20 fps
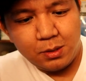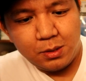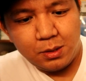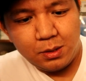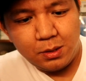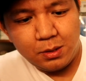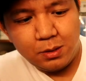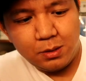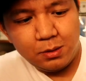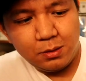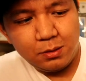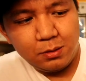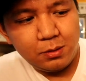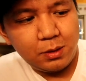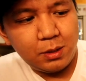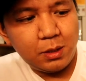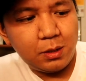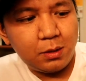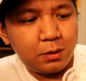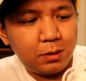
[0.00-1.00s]
then
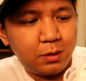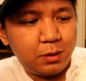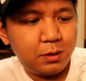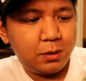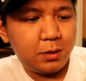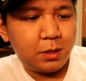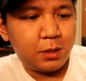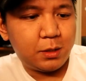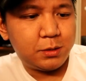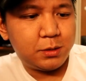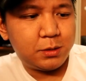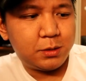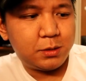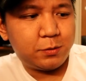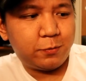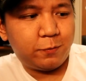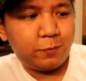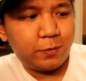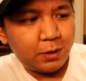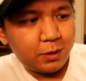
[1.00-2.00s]
yan uh,
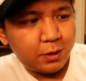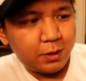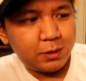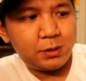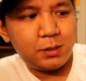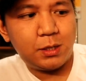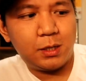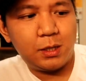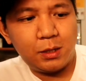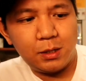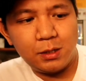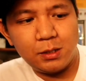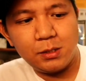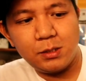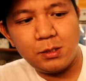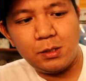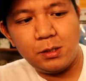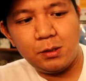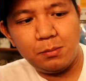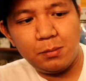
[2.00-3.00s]
as far as I can
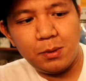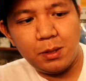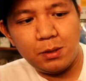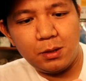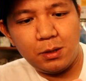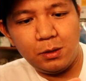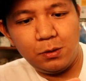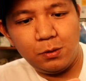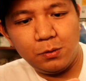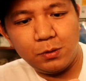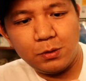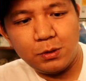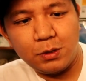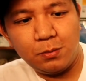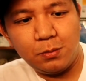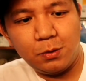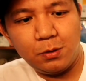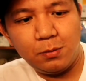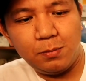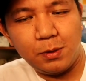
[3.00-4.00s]
see very
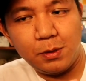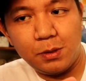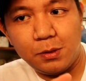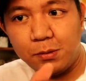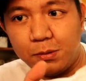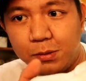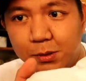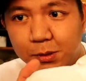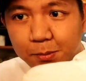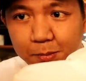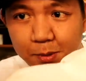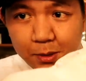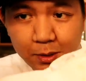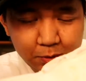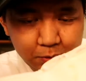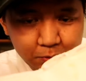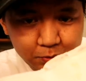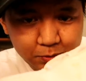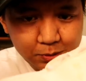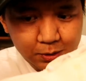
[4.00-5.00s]
usable pa tong
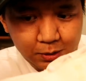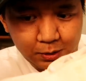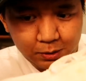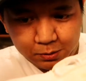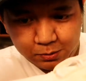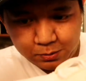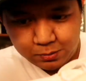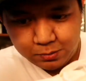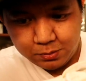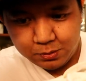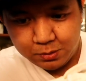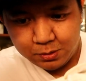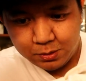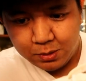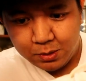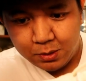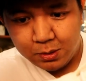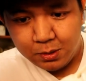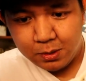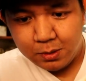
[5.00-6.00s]
sapatos nito
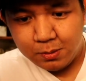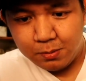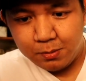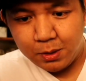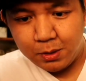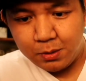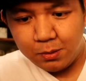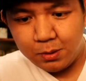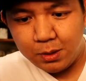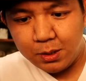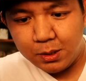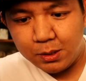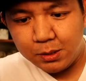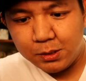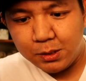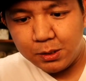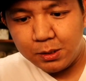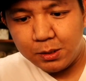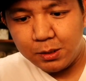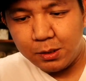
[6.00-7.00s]
meron lang
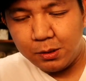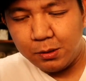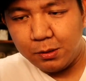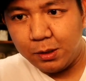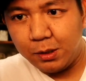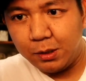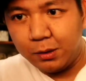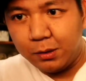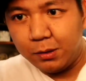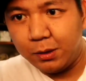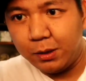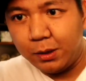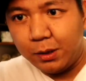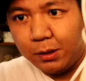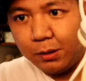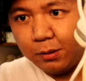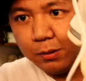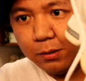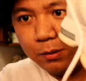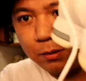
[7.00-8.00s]
siyang ano dito
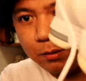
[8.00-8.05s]
yan